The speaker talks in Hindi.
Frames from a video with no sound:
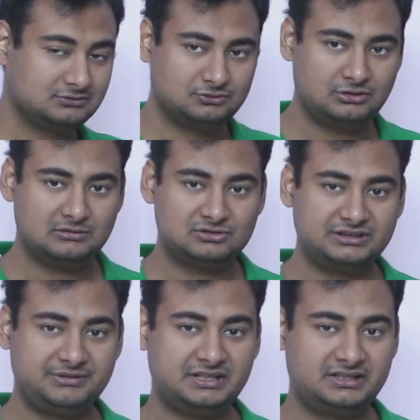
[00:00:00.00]
गूगल
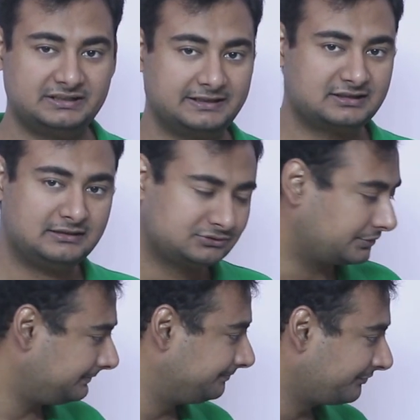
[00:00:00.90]
बोलता है भैया ठीक है काम
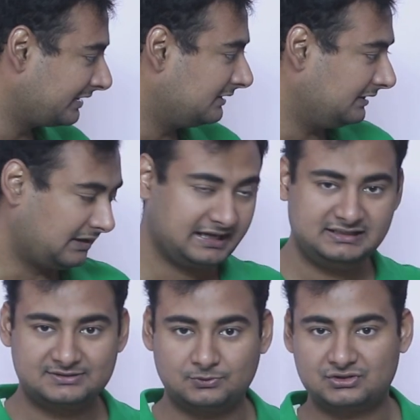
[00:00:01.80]
करो
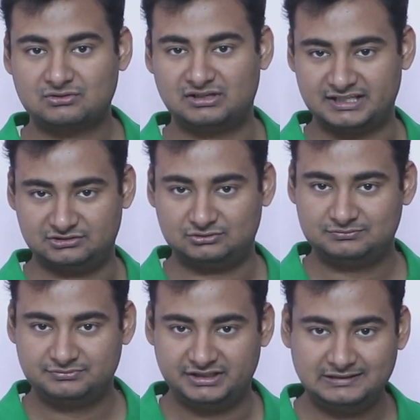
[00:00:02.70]
हाई एक्सपोजर को हटा दो
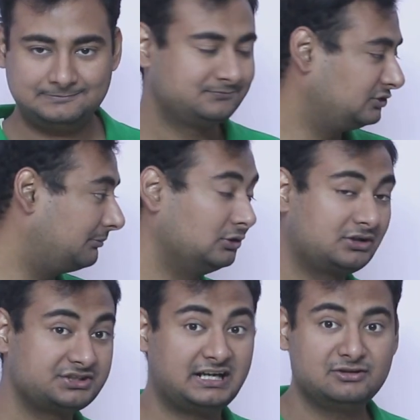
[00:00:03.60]
ठीक है तो आप
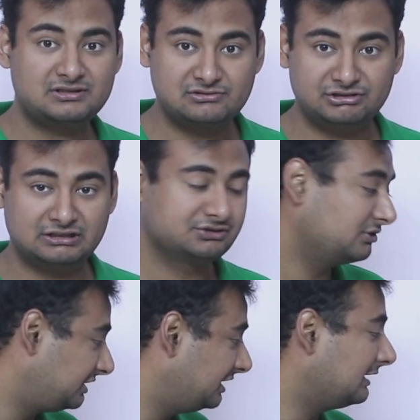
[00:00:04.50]
बोलोगे शेडो कैसे निकलो
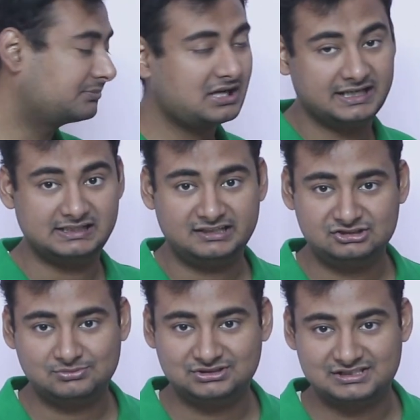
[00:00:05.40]
चलो ठीक है आपका
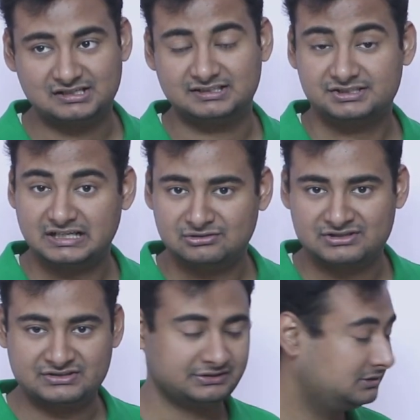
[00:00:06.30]
हाईलाइट तो बहुत अच्छा जाएगा शेडो
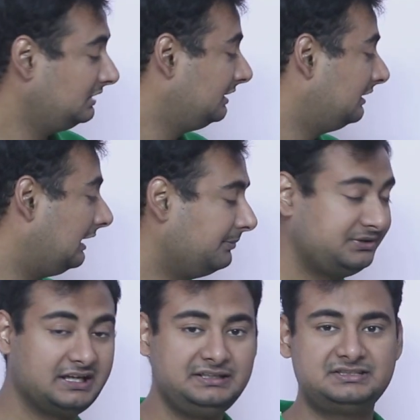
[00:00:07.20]
कैसे निकल आप
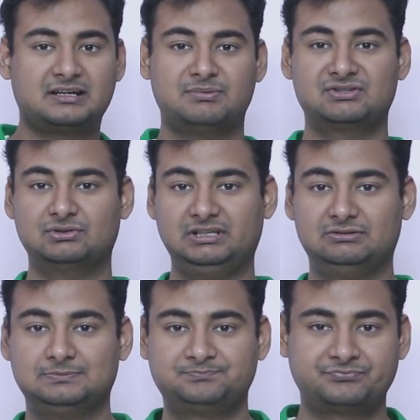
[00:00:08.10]
यही चार पाँच ठो ले
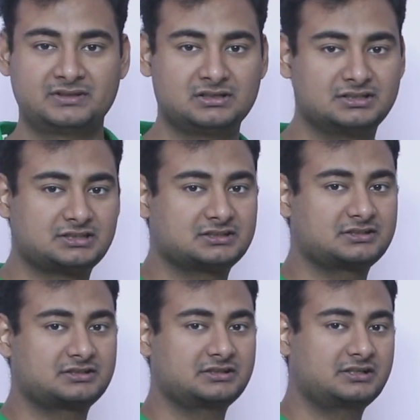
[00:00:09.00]
लो खट खट
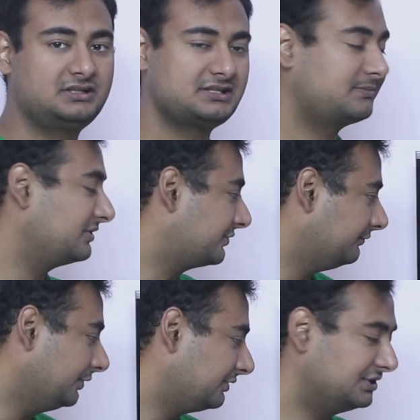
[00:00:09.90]
खट खट खट चार पाँच ठो
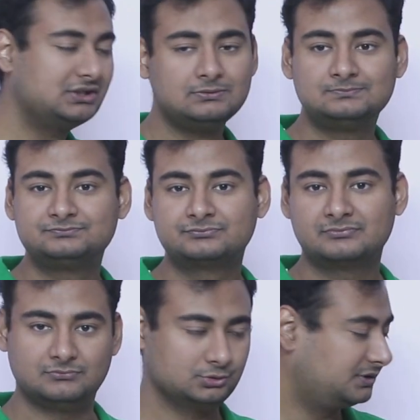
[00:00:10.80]
फोटो खींच लो
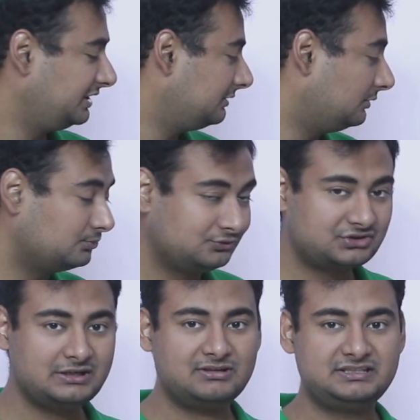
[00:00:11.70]
बहुत बढ़िया और
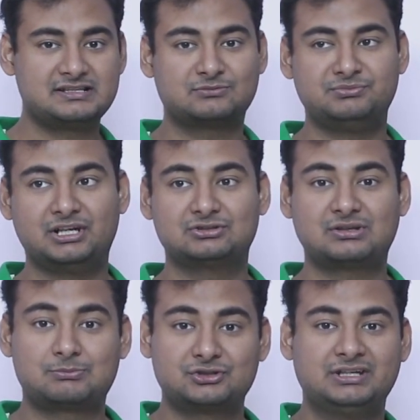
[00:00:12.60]
उसके बाद ये सबको मिला तो
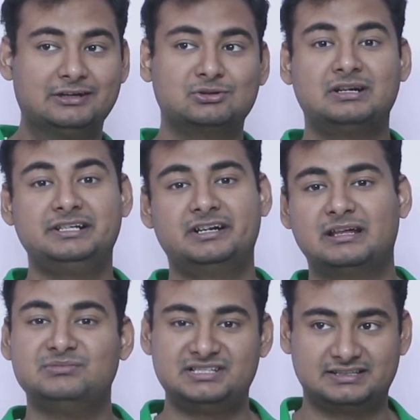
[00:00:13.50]
आपको शेडो का
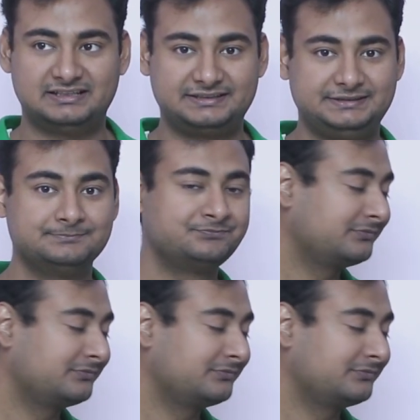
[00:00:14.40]
डेटा मिल जाता है कि